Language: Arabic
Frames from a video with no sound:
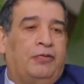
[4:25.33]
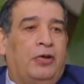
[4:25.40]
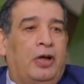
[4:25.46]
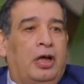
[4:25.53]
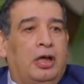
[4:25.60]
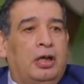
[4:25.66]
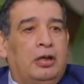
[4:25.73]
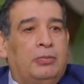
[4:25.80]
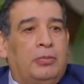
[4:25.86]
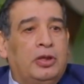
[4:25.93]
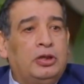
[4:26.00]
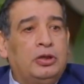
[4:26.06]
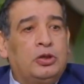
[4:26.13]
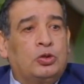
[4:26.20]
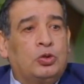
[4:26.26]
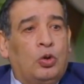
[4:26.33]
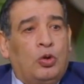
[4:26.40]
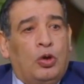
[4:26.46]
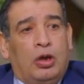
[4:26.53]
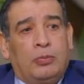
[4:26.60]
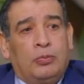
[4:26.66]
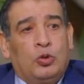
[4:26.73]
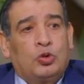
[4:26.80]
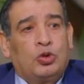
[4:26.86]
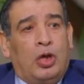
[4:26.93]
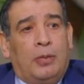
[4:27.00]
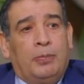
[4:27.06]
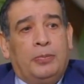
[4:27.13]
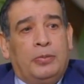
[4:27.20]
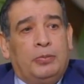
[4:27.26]
فمريض السكر
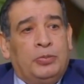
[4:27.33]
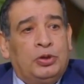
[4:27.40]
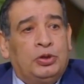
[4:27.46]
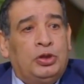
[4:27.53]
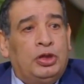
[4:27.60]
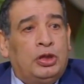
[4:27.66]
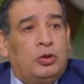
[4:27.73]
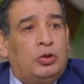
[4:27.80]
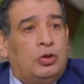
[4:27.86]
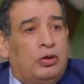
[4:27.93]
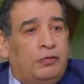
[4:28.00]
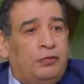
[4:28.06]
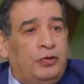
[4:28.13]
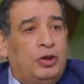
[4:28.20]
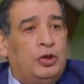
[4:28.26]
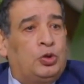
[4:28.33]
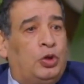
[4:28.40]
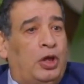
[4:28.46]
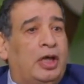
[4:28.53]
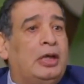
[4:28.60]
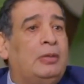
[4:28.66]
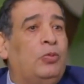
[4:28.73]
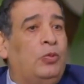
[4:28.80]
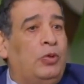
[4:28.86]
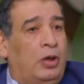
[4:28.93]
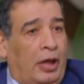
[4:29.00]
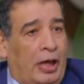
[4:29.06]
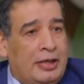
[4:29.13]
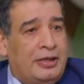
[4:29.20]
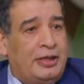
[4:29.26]
بيصاب بضيق في الشريان
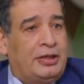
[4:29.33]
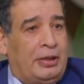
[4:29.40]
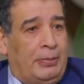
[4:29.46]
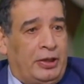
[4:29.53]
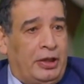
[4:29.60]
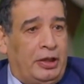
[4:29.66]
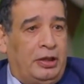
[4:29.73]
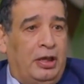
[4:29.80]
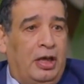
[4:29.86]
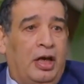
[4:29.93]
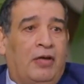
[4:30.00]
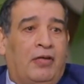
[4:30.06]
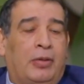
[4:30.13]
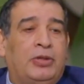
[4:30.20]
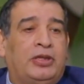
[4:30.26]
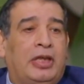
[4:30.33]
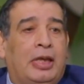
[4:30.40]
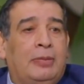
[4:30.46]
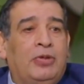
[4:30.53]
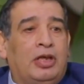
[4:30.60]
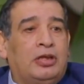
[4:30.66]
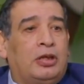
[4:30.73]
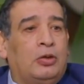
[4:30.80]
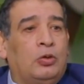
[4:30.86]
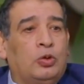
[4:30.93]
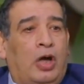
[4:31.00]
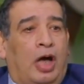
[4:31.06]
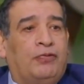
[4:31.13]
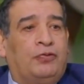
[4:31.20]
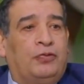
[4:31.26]
الغازي الشبكيه فبالتالي بيحصل له
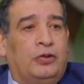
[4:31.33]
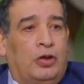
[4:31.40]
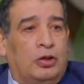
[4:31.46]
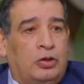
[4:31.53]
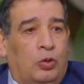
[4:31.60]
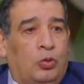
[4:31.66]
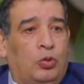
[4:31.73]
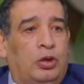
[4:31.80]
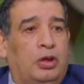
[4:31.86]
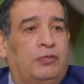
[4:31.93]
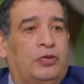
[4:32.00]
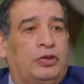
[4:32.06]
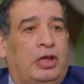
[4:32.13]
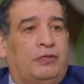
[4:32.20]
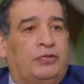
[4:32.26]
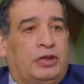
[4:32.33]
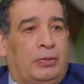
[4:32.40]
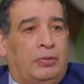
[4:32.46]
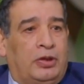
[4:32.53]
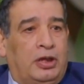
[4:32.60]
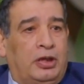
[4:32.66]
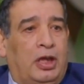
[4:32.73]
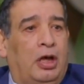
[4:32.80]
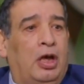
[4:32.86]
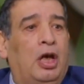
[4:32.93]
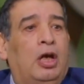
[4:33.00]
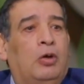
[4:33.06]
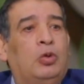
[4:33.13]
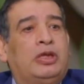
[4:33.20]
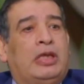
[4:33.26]
ضعف في النظر وانفصال في الشبكيه
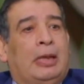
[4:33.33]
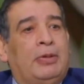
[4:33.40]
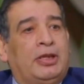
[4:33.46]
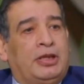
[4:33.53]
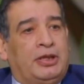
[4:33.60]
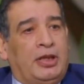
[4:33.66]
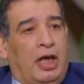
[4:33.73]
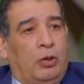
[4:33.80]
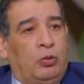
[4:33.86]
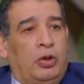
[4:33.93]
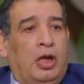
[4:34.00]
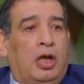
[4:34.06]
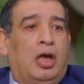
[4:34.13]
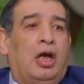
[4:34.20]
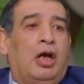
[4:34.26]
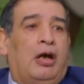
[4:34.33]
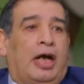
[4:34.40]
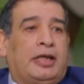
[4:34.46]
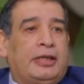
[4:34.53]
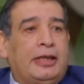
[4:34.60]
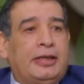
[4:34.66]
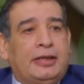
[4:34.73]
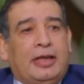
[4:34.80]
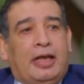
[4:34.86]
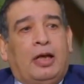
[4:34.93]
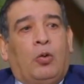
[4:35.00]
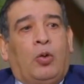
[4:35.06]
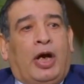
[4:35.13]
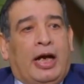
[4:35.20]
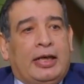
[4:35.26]
والتهابات كتير قوي عشان كده
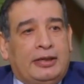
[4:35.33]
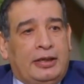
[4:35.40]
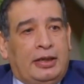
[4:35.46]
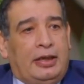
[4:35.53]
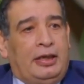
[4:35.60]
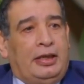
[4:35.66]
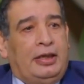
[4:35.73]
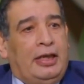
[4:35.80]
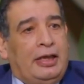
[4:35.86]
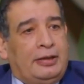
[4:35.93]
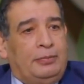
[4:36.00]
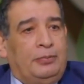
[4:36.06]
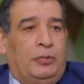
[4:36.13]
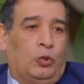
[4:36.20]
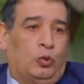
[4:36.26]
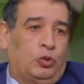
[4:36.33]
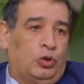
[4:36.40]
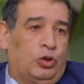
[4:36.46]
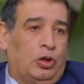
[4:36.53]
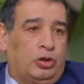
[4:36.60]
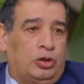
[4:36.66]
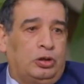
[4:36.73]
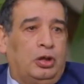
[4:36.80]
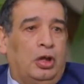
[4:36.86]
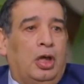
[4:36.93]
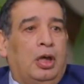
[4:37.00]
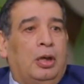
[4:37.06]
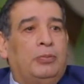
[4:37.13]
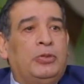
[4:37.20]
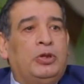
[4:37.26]
لو خد العلاج بالاكسجين النشط
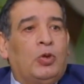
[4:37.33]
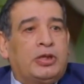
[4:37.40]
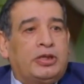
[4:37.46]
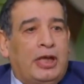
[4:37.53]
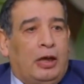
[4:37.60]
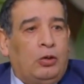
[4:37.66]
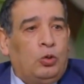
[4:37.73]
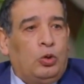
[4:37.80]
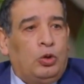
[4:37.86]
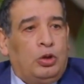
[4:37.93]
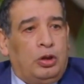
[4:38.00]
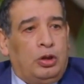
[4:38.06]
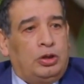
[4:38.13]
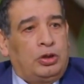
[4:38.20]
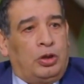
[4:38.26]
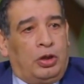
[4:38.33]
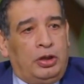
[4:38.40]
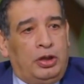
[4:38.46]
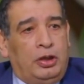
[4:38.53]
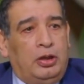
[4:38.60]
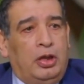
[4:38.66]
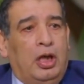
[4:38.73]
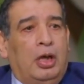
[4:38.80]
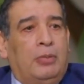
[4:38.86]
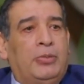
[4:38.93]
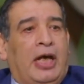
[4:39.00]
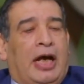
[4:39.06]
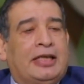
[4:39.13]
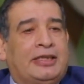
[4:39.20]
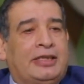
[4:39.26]
بيوسع له آه، الشرايين
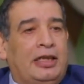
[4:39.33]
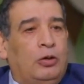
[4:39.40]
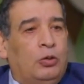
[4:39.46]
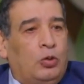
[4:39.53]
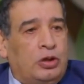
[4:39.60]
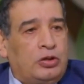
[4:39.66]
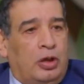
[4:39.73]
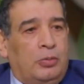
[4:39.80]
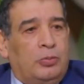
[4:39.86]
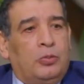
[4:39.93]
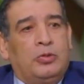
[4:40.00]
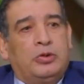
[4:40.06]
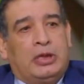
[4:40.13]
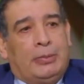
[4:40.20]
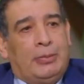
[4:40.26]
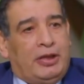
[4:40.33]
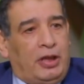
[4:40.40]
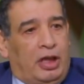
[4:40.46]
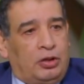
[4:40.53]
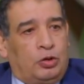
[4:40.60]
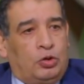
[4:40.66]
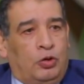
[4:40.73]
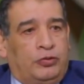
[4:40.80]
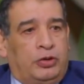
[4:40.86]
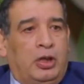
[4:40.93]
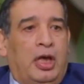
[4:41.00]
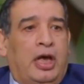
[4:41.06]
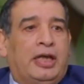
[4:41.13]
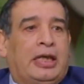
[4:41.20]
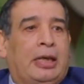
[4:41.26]
بيحسن له النظر زي ما انت حضرتك شفت
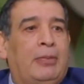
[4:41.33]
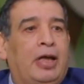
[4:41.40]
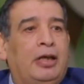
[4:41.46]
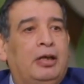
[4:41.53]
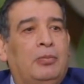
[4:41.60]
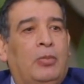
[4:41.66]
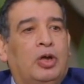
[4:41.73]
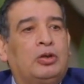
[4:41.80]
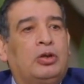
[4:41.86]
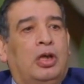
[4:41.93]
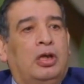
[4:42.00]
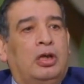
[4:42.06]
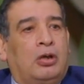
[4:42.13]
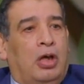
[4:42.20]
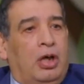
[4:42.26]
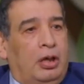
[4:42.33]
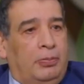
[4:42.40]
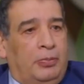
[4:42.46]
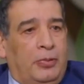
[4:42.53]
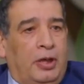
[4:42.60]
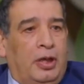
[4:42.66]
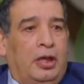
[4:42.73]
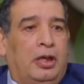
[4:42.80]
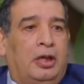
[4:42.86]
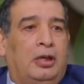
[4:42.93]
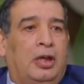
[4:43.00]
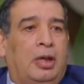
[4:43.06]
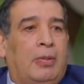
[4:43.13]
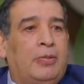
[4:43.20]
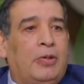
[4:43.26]
كمان مرضى القلب
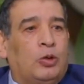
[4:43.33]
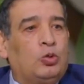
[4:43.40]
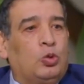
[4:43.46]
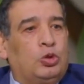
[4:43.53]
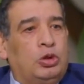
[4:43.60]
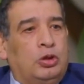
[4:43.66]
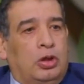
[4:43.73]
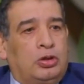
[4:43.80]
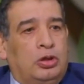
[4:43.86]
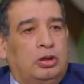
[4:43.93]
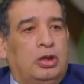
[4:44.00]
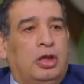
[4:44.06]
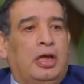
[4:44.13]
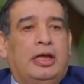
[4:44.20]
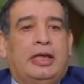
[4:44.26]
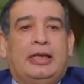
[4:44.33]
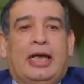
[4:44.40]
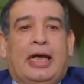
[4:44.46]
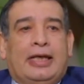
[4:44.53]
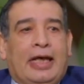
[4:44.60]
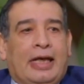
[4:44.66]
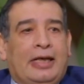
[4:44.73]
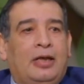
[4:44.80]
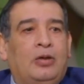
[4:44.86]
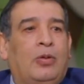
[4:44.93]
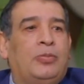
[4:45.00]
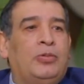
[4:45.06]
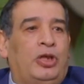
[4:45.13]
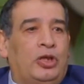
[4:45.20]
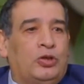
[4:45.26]
لما بياخدوا اكسجين نشط النهجان اللي
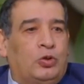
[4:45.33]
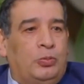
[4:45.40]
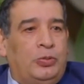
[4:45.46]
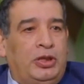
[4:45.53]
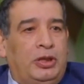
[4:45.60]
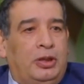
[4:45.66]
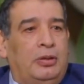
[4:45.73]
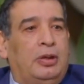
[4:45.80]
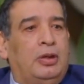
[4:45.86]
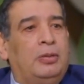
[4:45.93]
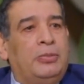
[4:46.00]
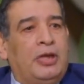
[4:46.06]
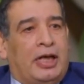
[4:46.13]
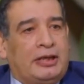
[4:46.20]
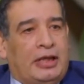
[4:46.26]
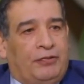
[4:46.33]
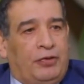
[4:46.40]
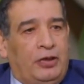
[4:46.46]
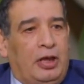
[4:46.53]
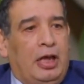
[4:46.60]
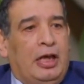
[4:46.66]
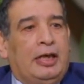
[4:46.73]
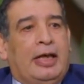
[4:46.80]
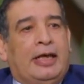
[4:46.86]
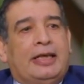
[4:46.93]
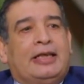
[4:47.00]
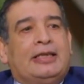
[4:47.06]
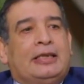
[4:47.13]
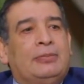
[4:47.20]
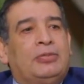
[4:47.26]
هو بيحس بيه بيختفي
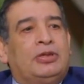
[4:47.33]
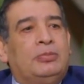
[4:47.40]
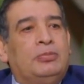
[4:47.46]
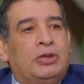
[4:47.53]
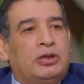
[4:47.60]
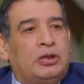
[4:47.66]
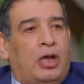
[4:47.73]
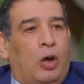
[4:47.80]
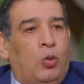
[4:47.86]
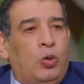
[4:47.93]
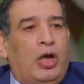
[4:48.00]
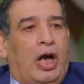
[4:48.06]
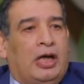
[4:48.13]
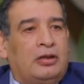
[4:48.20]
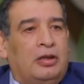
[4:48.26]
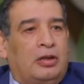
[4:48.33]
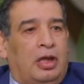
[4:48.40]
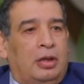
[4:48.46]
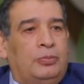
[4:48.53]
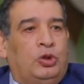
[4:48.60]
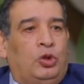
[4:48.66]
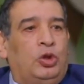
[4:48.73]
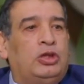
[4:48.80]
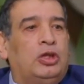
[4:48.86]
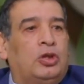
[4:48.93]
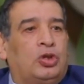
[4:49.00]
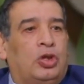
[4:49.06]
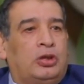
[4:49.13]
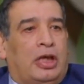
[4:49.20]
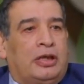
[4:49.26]
لانك انت بتقوي عضله القلب بتعيد
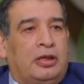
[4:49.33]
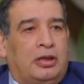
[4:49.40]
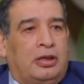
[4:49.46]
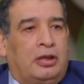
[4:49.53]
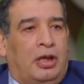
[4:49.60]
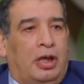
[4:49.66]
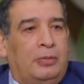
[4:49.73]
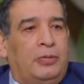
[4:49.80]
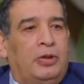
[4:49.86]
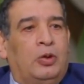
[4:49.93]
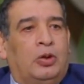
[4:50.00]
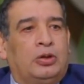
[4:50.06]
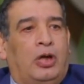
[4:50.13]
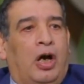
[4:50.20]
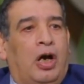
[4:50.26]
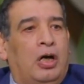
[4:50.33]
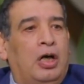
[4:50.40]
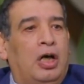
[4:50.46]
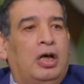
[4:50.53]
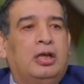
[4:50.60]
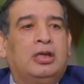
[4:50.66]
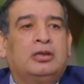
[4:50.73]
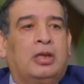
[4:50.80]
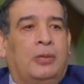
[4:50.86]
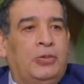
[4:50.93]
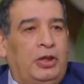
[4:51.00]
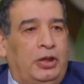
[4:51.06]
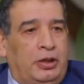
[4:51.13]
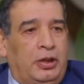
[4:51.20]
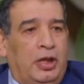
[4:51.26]
نشاط عضله القلب لوضعها
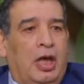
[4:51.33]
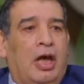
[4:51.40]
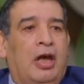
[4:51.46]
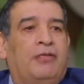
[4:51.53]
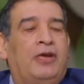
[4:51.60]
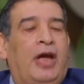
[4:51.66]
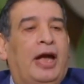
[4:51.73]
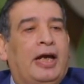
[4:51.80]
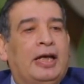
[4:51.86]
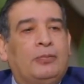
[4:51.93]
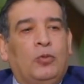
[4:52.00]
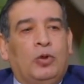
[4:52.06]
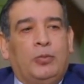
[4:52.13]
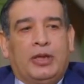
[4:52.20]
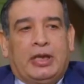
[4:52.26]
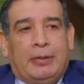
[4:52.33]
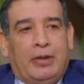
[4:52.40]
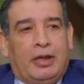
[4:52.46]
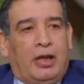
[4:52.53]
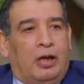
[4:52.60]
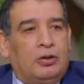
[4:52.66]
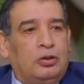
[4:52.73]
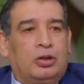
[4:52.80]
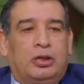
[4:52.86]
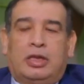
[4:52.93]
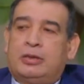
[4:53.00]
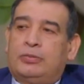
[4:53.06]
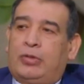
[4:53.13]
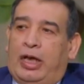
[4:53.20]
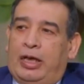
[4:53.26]
الطبيعي في حاجات مهمه كمان حضرتك
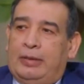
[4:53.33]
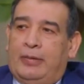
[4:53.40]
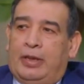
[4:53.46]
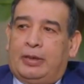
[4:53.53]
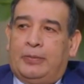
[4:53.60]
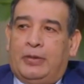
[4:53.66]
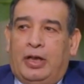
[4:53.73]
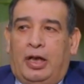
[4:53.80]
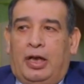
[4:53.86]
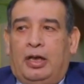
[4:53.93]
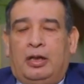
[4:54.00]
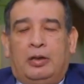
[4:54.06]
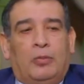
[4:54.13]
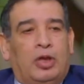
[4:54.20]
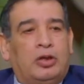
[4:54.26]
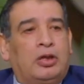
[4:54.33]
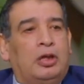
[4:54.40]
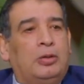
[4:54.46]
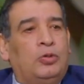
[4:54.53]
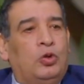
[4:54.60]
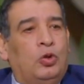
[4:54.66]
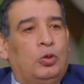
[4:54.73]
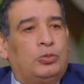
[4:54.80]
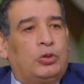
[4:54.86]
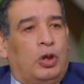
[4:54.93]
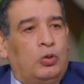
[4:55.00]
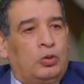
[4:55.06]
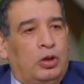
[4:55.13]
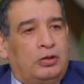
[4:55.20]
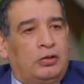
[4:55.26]
لازم تخلي بالك منها المرضى اللي بيجي لهم
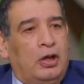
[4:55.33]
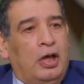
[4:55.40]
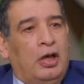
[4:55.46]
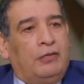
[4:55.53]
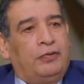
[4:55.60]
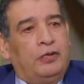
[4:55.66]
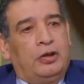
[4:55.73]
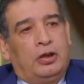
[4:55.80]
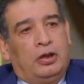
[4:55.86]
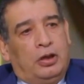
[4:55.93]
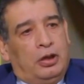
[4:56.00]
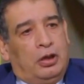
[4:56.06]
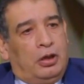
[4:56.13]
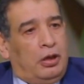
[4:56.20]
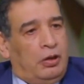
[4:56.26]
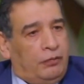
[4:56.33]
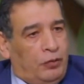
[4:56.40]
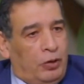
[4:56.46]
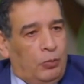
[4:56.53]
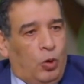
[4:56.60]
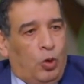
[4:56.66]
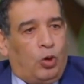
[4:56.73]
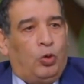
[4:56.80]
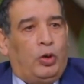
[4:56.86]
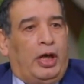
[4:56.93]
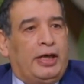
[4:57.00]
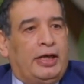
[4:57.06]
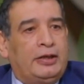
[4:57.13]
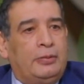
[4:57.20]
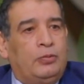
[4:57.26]
تجلطات في في المخ
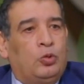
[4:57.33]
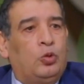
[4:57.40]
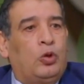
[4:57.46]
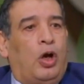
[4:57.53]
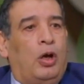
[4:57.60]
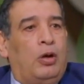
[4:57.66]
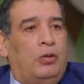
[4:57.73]
والحاجات دي بيكون